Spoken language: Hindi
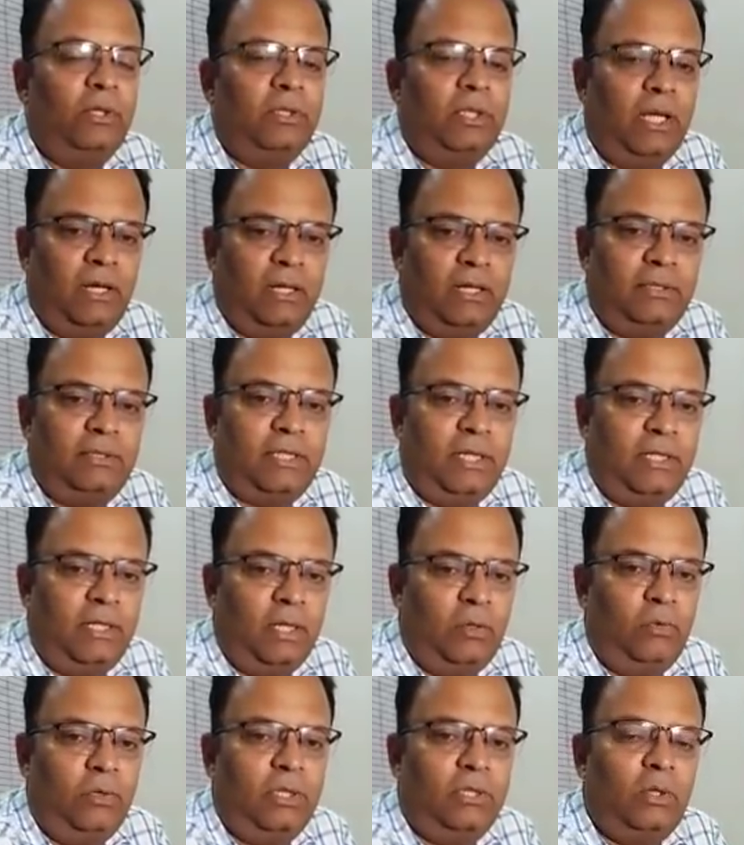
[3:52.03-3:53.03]
कोई दाल का स्कैंडल
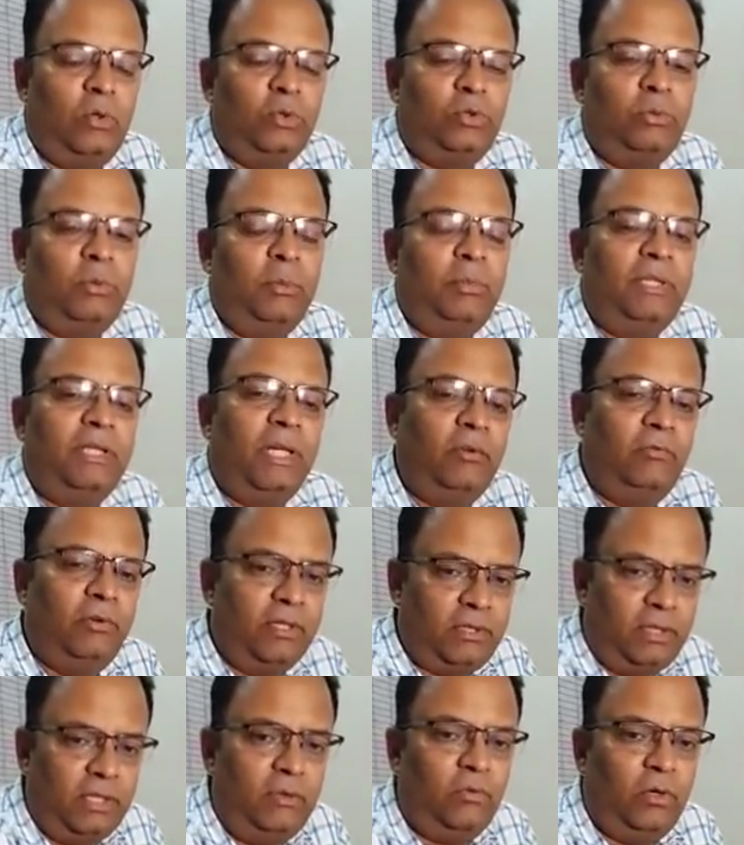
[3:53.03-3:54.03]
हुआ था उसमें भी यही
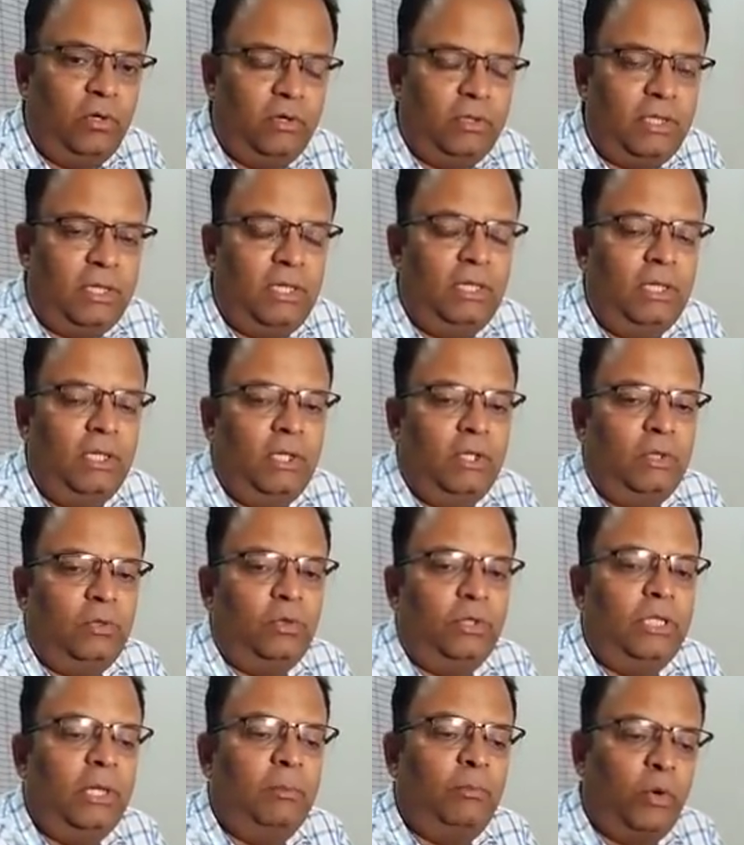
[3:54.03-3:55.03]
व्यक्ति इन्वॉल्व था
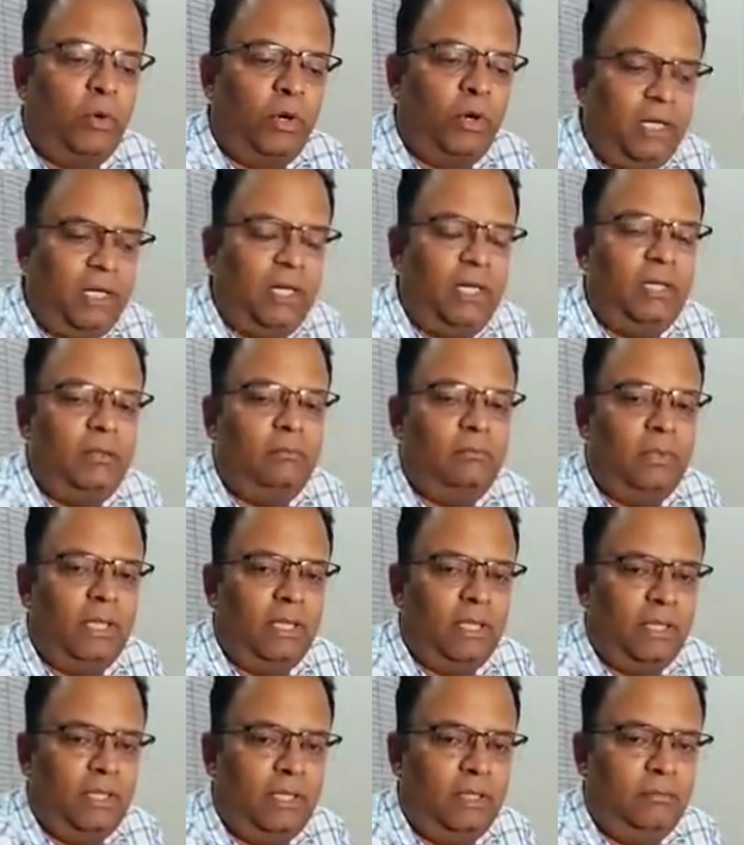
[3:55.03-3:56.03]
तो ये पुराना
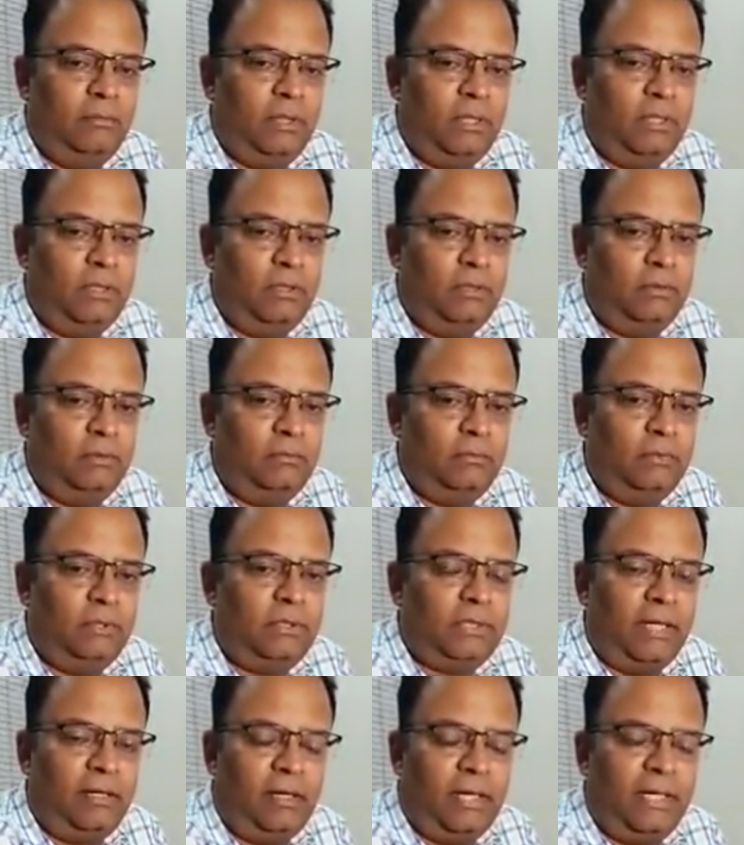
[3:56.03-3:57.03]
मतलब कि
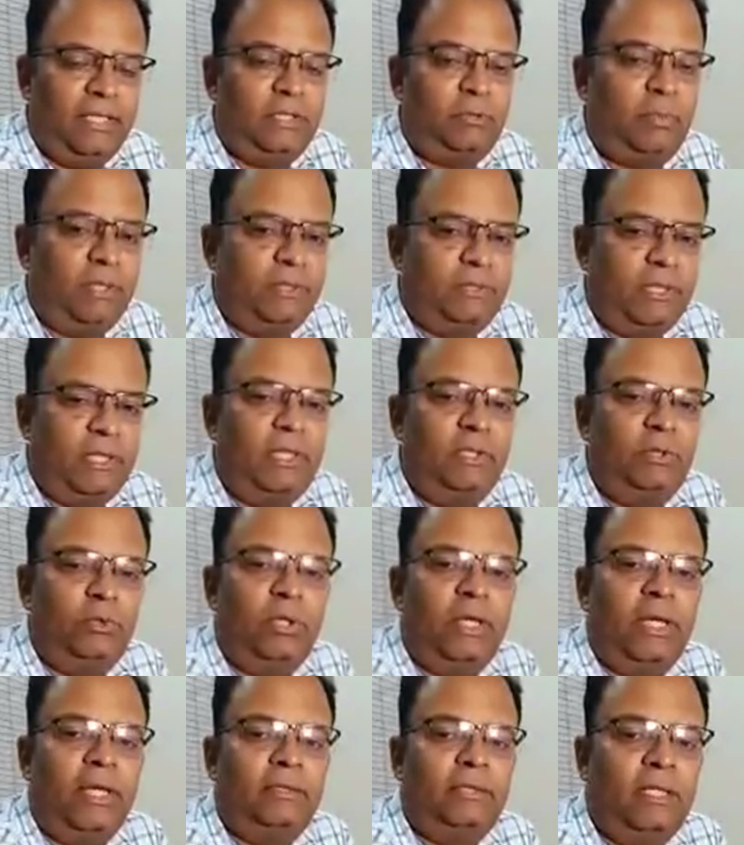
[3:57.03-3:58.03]
स्कैंडलाइज पर्सन है जो
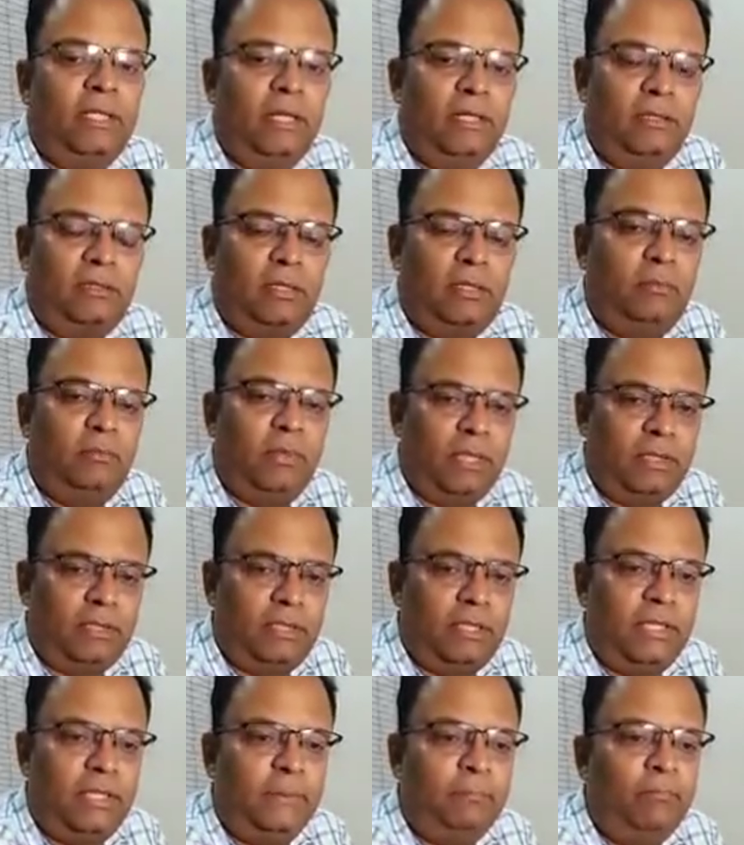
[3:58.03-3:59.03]
कि ऐसे गलत काम
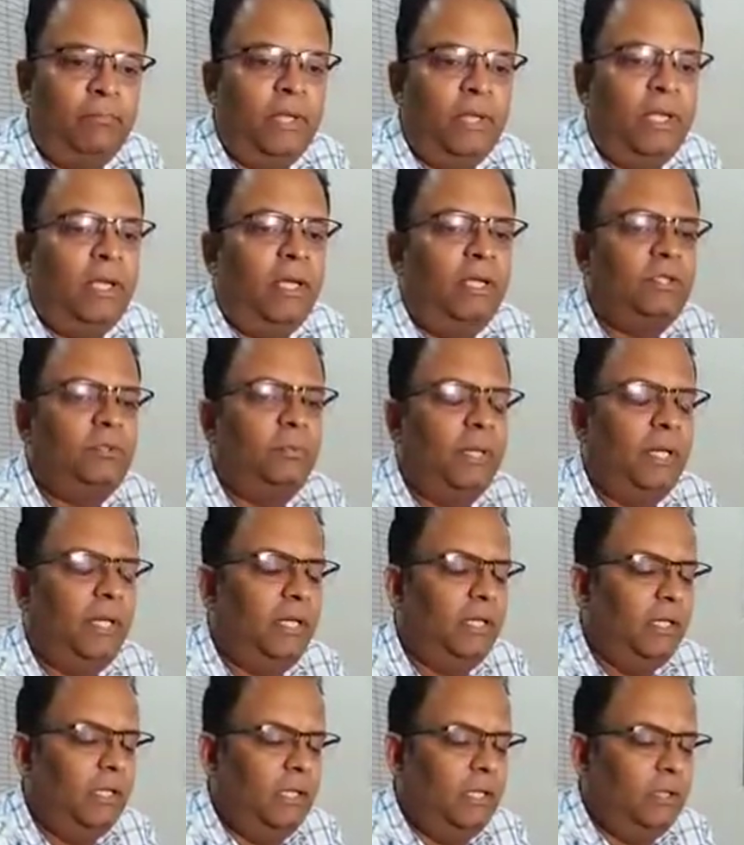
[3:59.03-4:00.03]
करता है
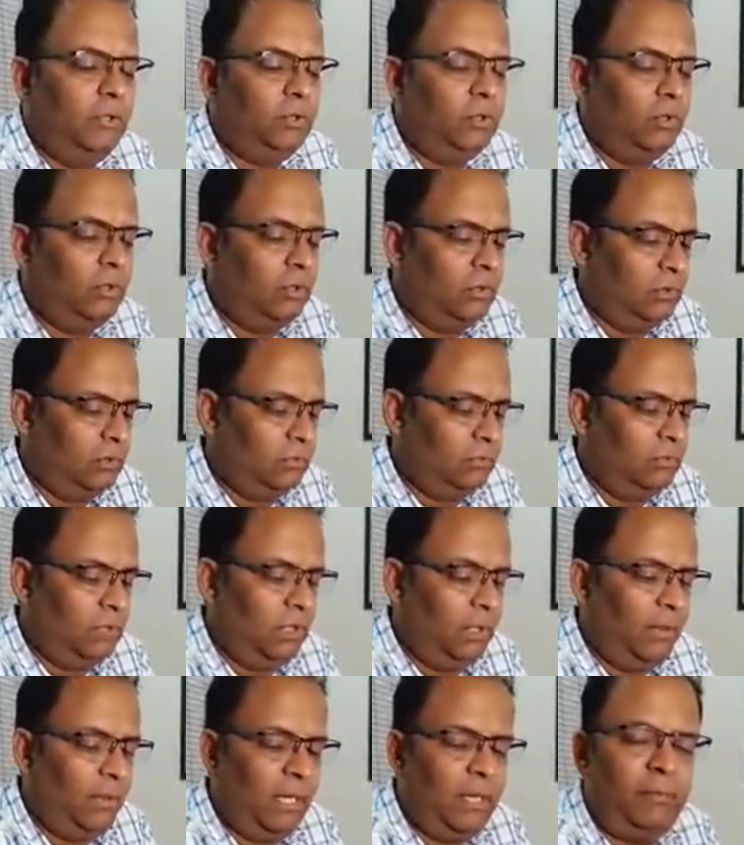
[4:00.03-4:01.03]
इसमें जो
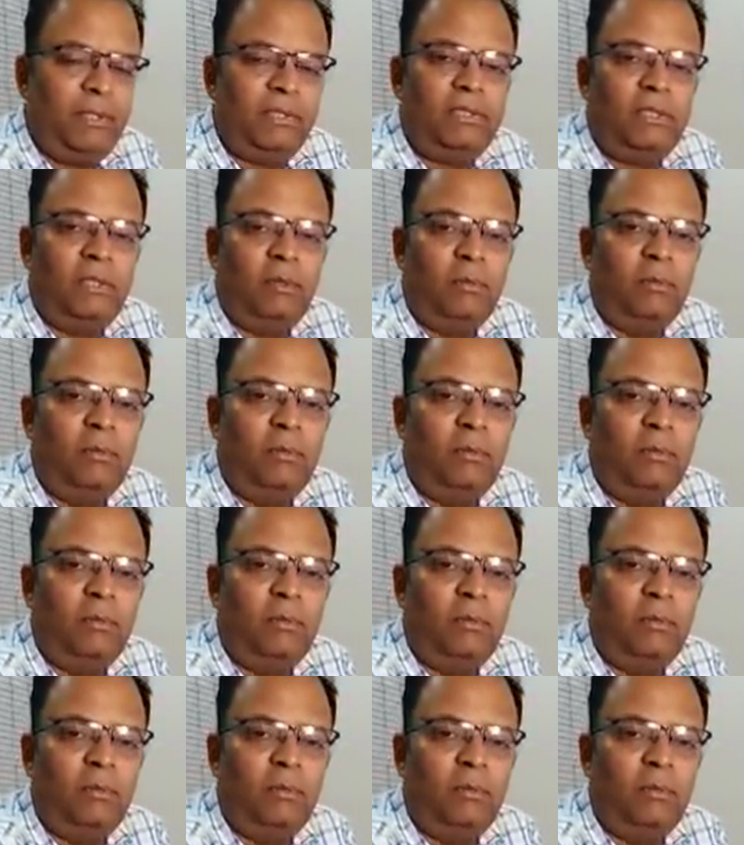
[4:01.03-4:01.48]
हमारे पास खबर